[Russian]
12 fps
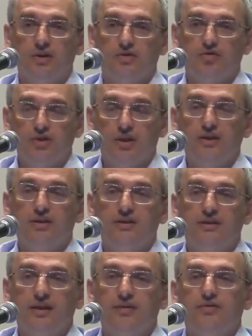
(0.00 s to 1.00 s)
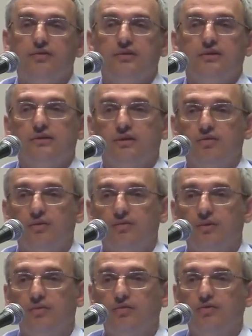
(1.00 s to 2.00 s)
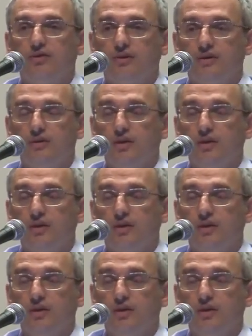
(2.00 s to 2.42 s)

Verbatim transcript: Что человек несерьезный, с которым ты хочешь...